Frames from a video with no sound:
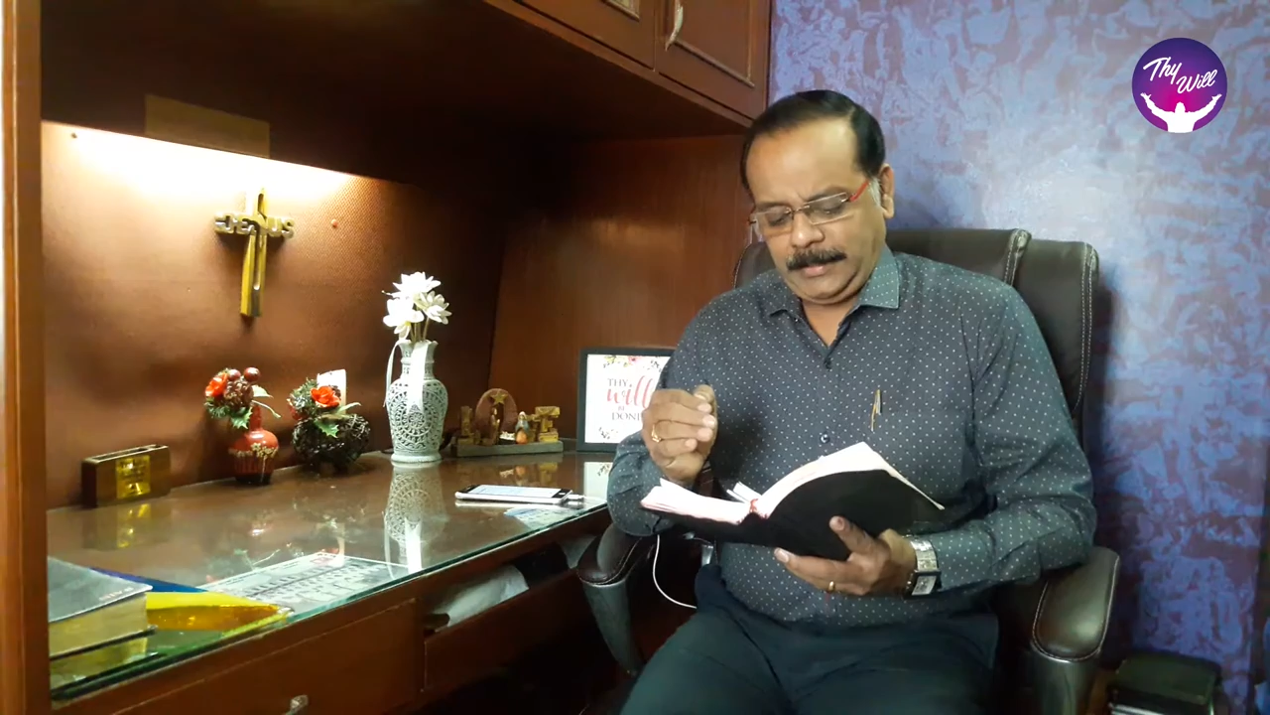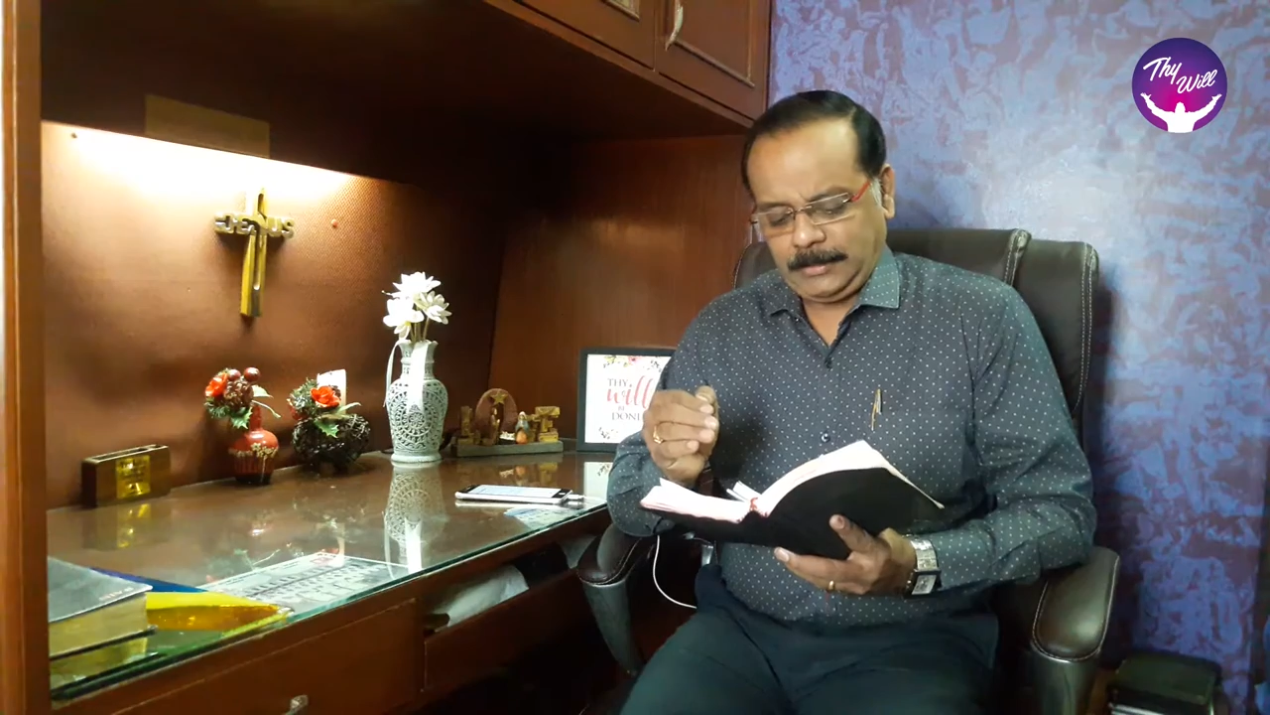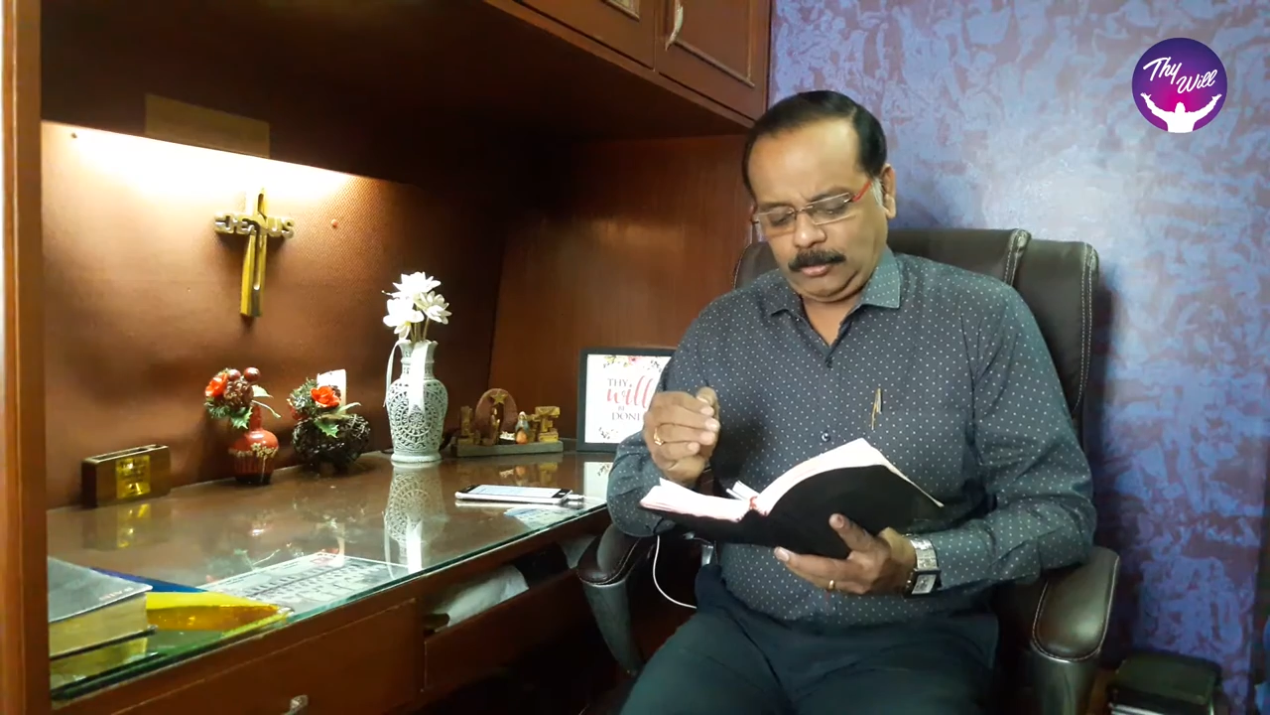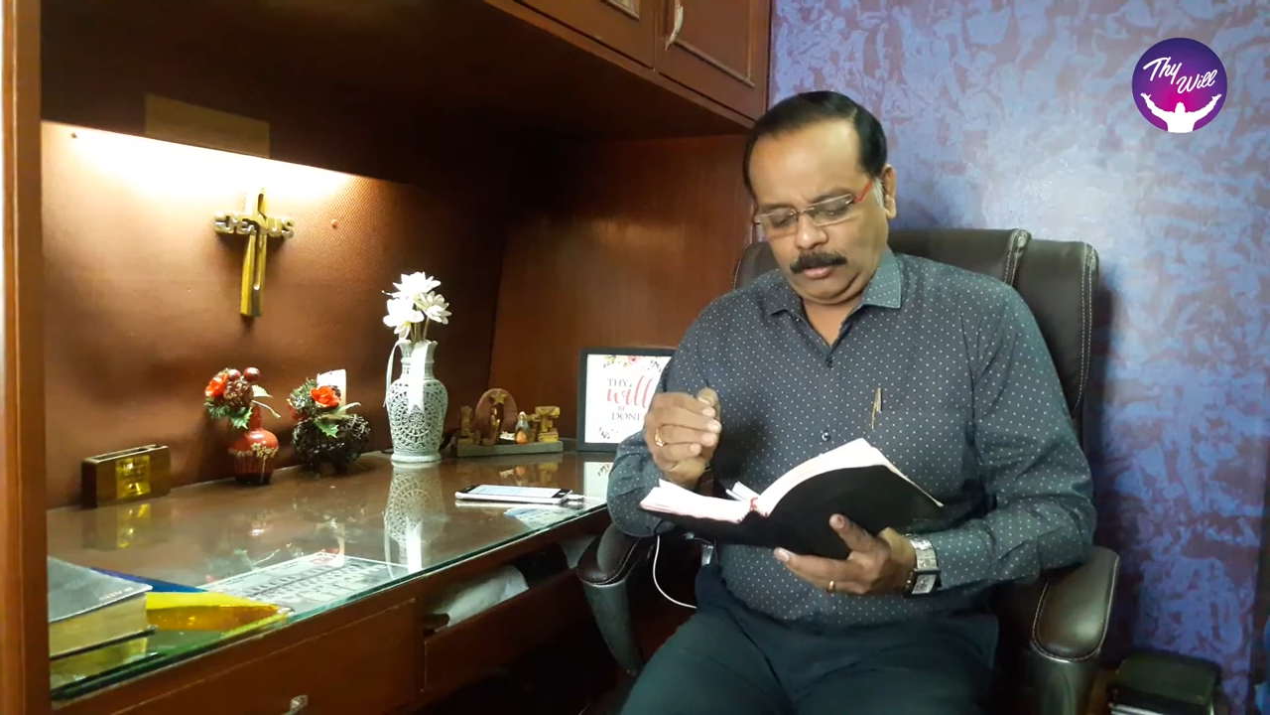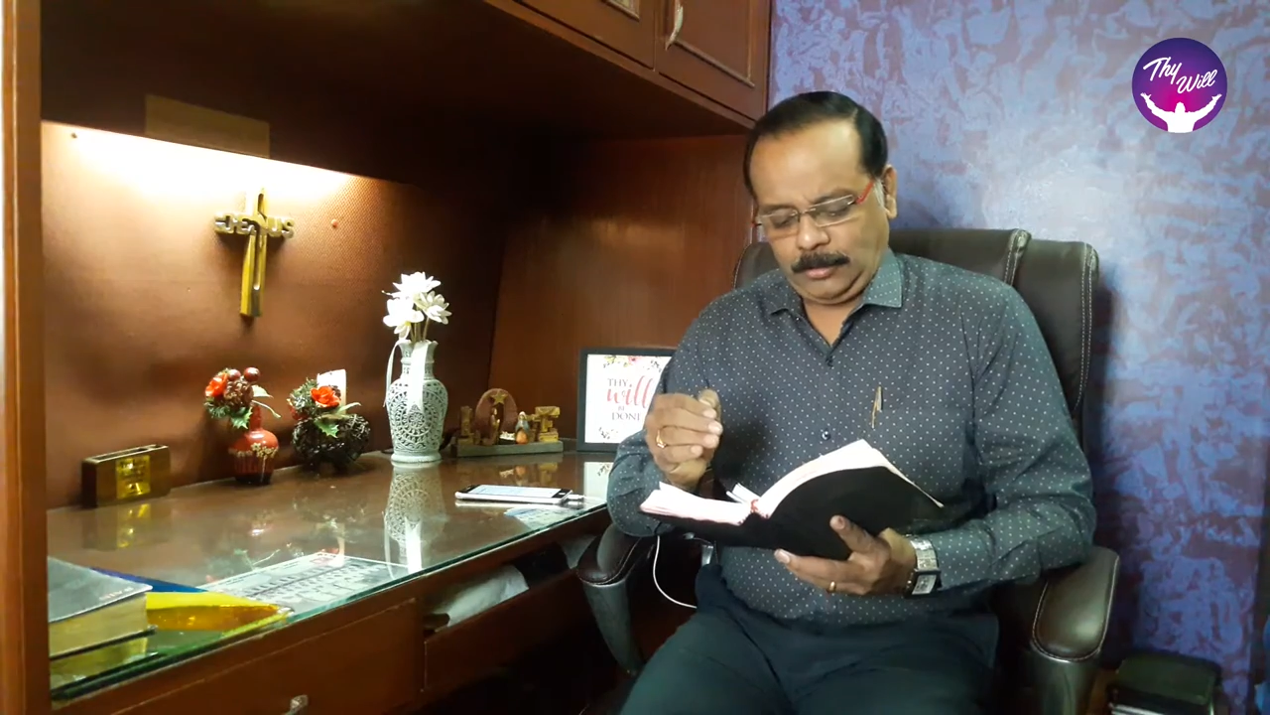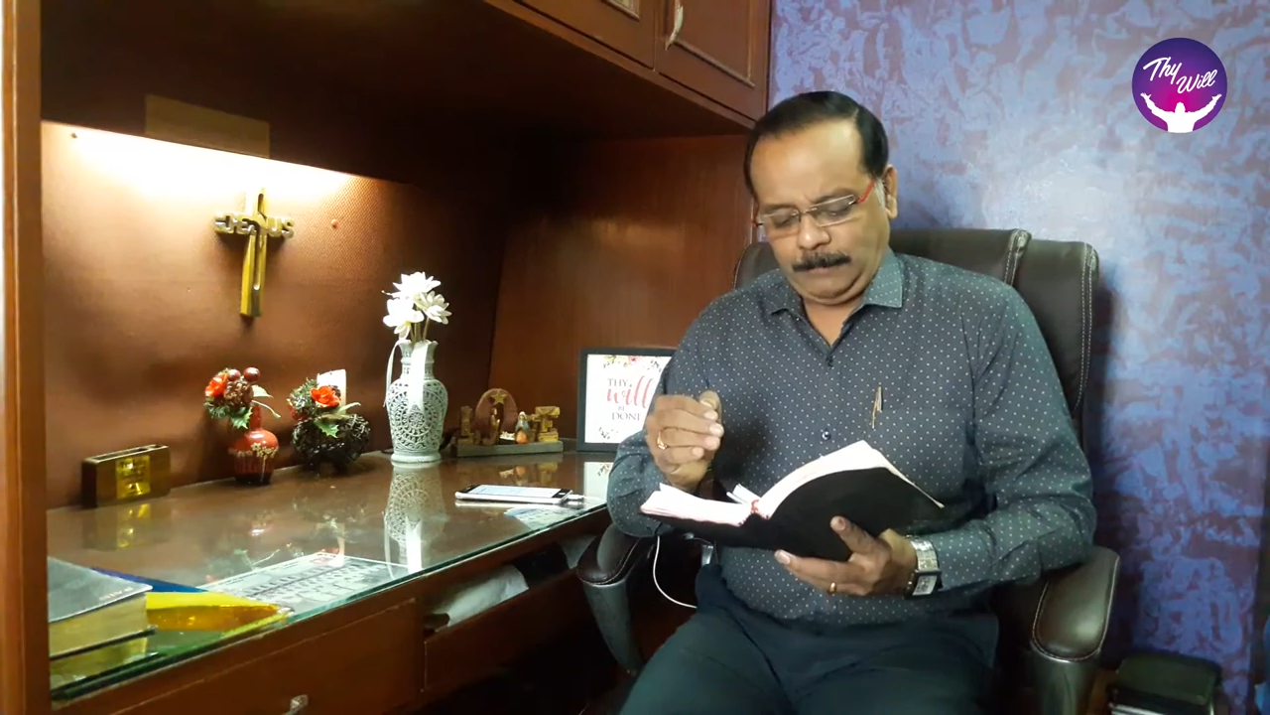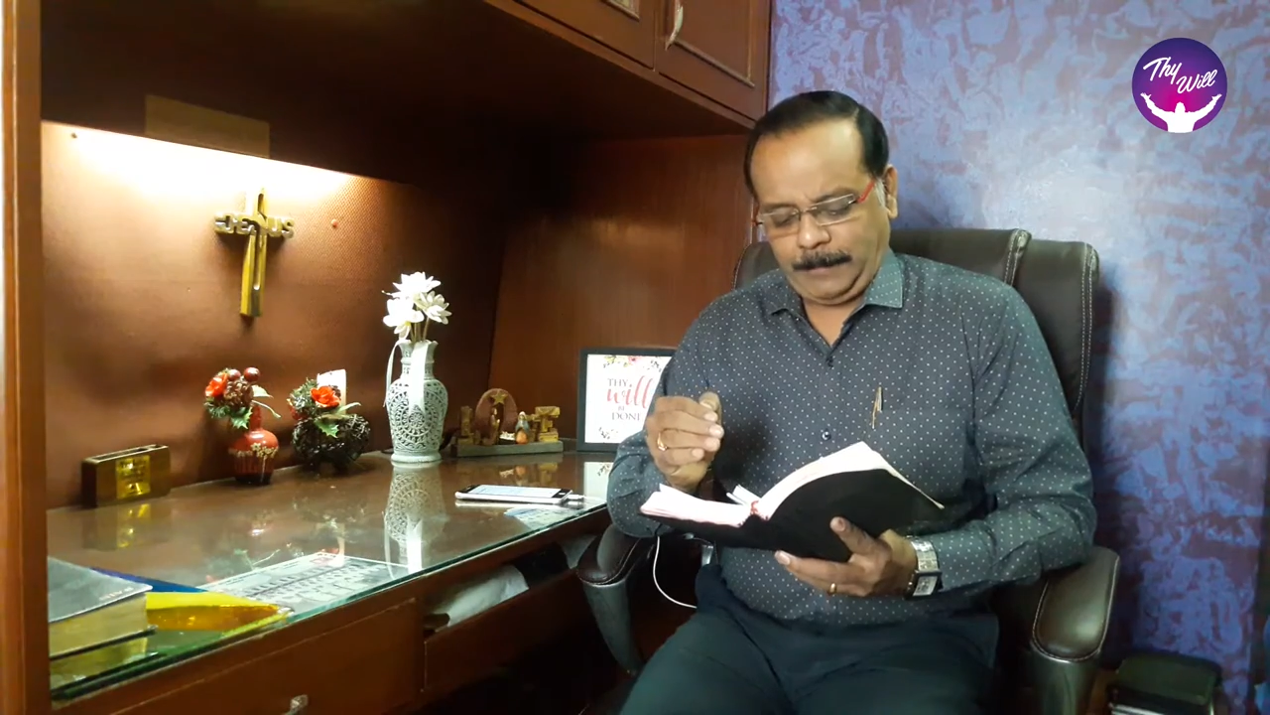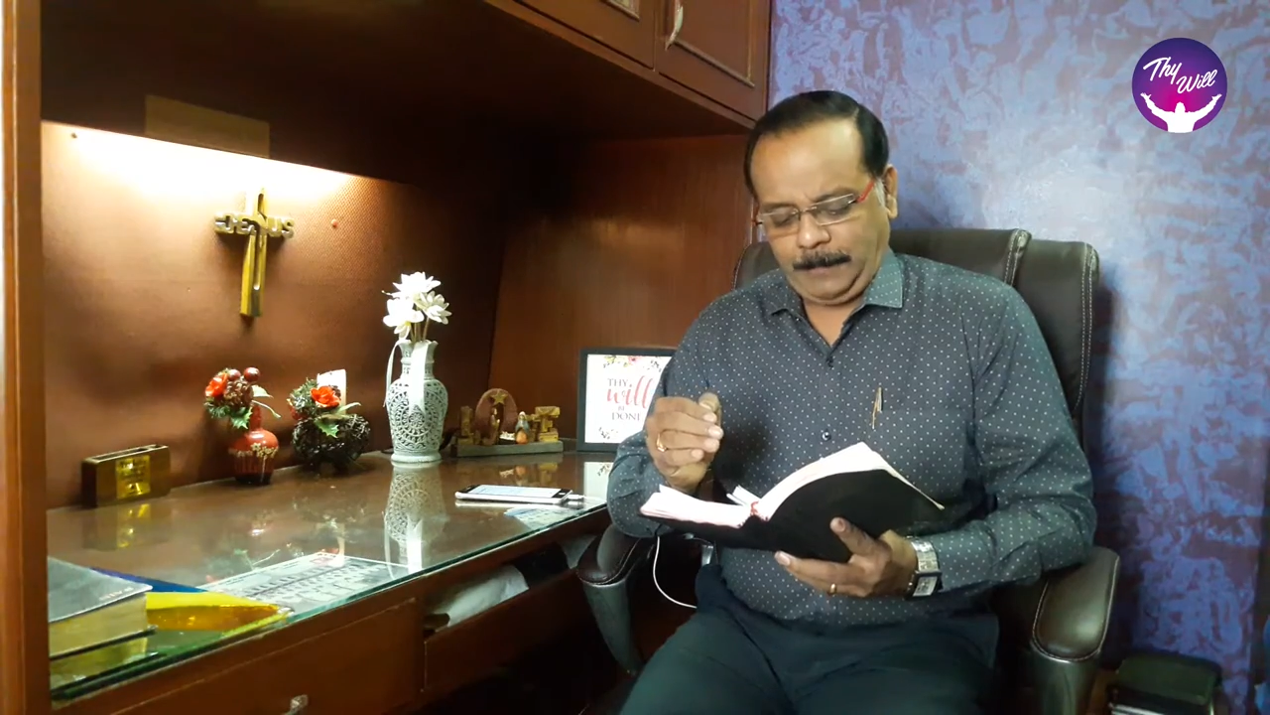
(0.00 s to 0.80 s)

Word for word: நீங்கள் தொடர்ந்து